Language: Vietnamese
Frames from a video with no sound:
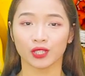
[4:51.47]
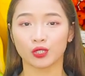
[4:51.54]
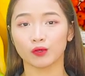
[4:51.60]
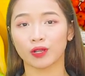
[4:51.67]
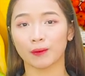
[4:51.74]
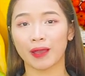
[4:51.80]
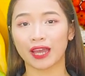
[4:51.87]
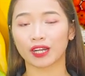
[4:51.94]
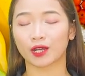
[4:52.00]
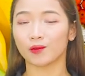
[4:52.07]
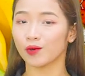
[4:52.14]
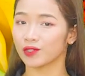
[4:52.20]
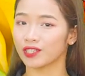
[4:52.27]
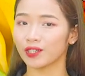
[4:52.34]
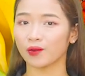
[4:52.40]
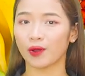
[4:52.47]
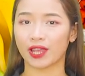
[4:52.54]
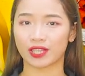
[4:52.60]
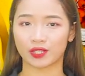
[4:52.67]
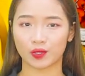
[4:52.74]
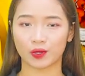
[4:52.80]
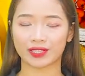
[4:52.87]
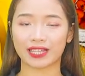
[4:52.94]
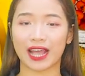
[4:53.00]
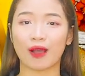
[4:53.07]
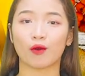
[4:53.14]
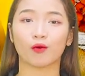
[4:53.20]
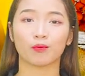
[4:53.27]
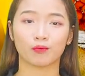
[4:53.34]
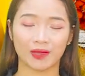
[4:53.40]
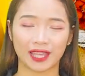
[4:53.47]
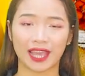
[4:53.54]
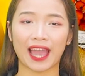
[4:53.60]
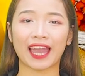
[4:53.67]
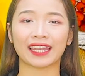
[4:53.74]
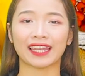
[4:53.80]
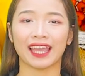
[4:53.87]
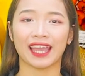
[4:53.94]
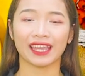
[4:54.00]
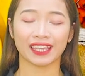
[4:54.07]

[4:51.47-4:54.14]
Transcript: Chúc các bạn có một sức khỏe dồi dào, bình an.